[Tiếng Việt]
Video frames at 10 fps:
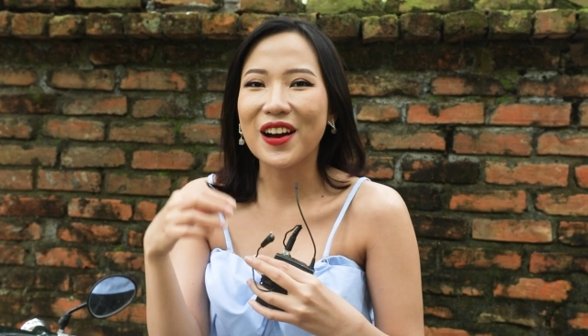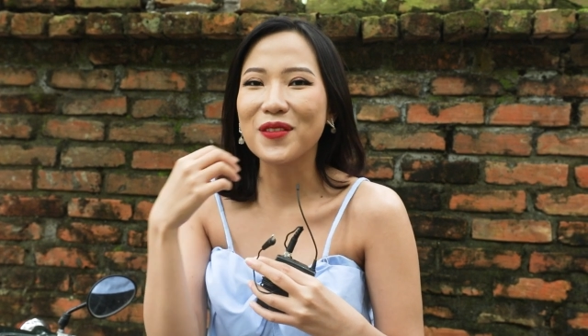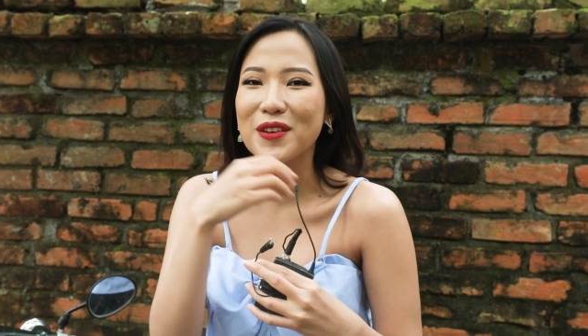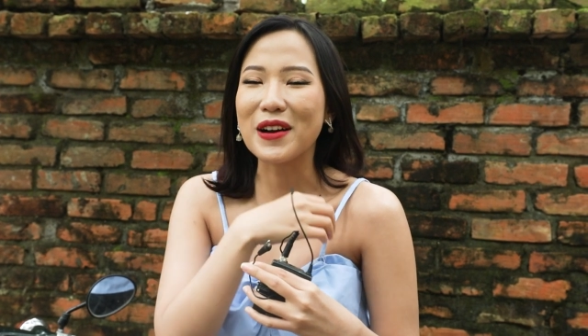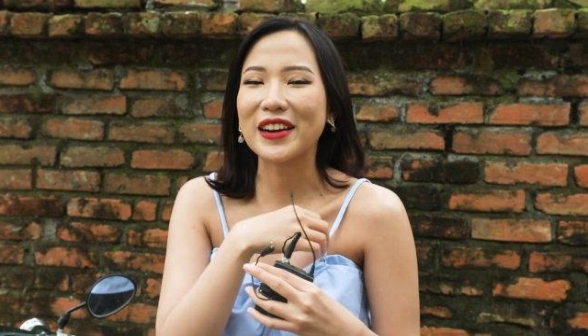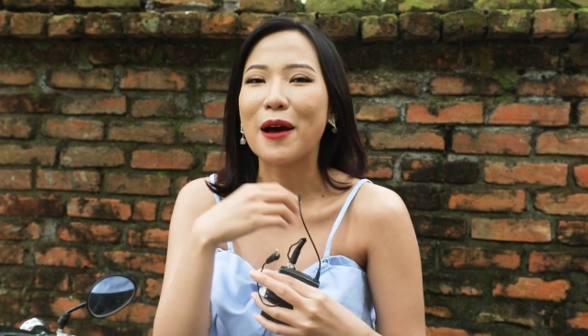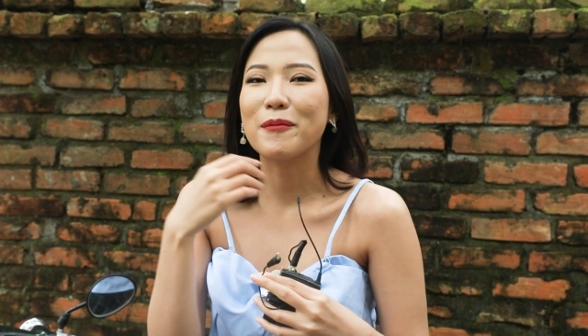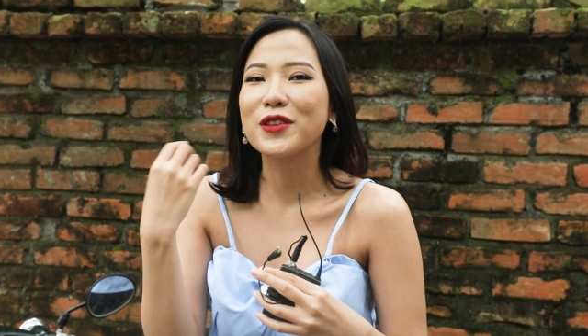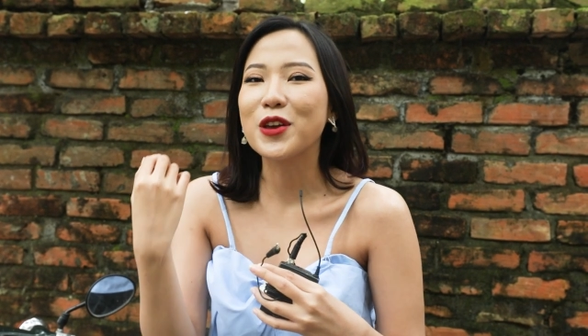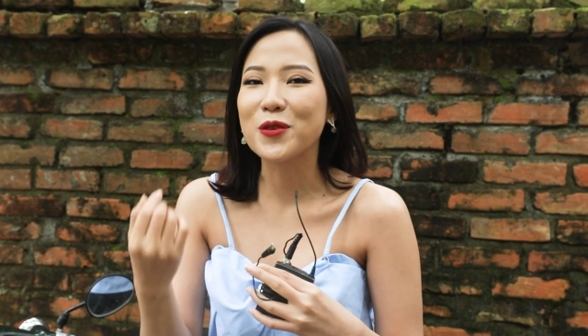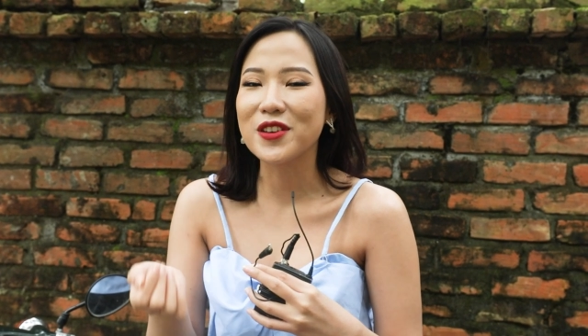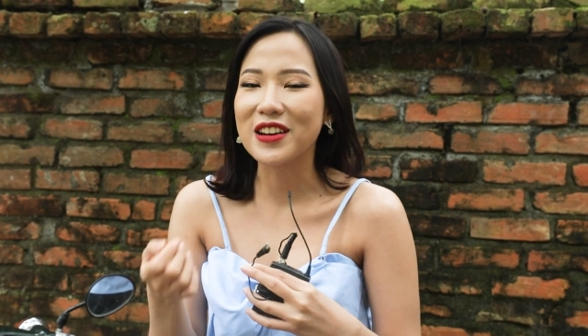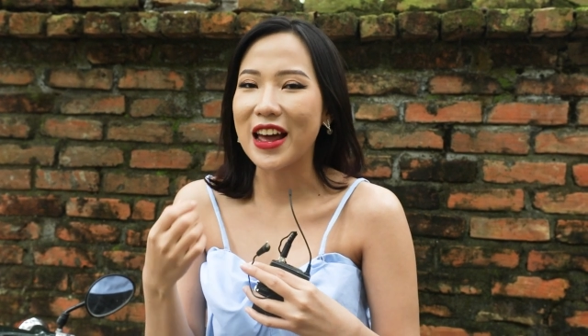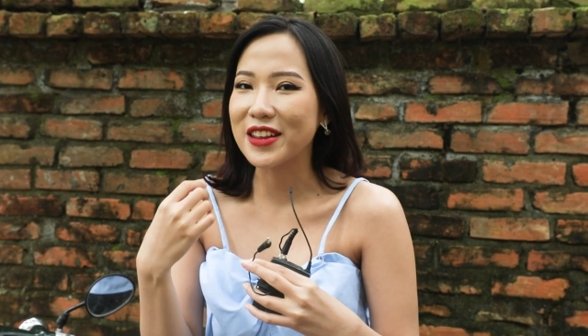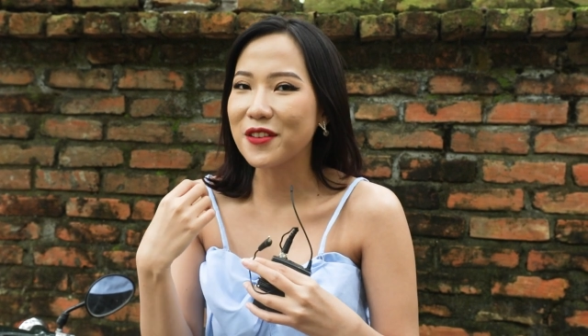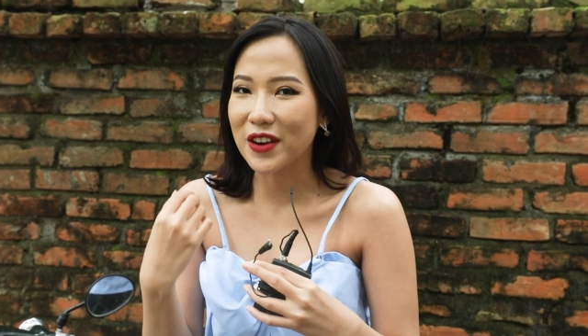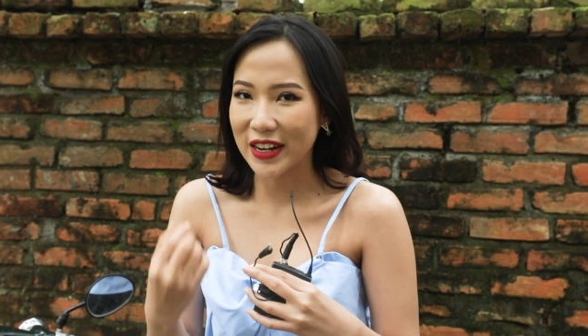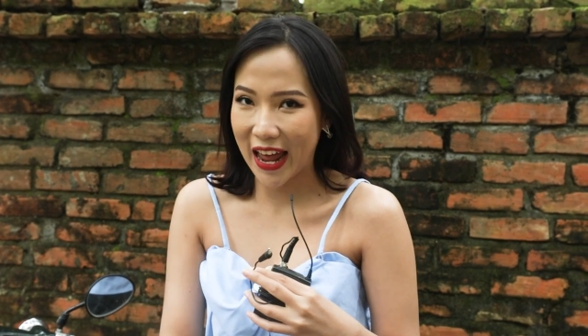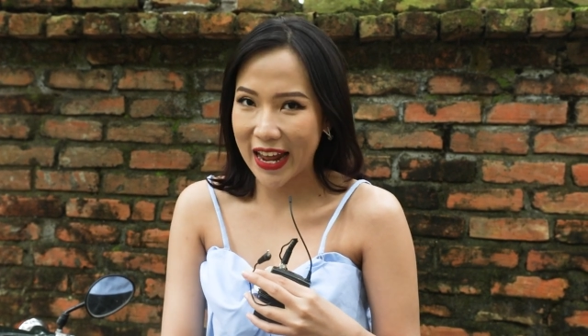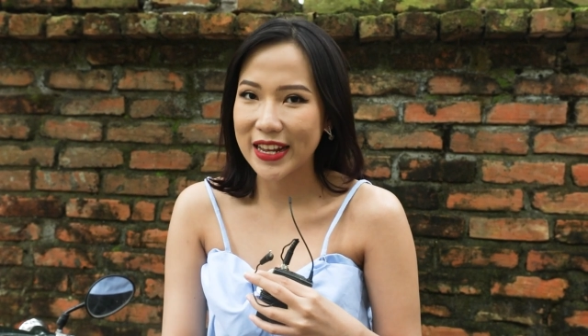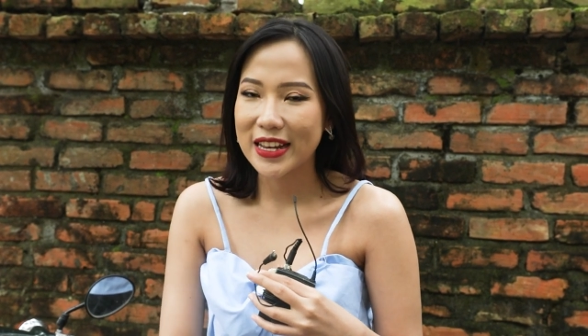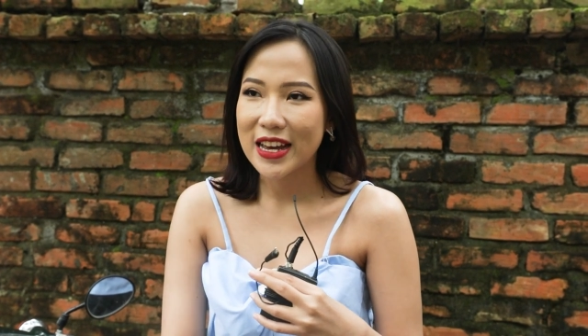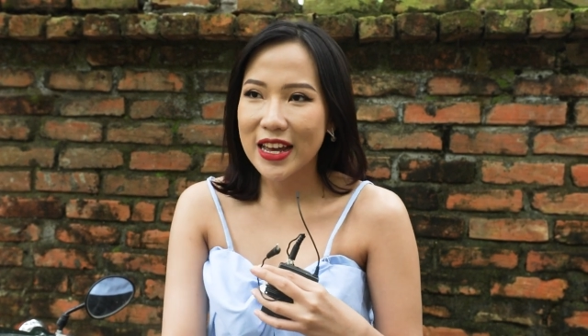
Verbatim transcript: không có mặt tầm nhiều như là nhân vật này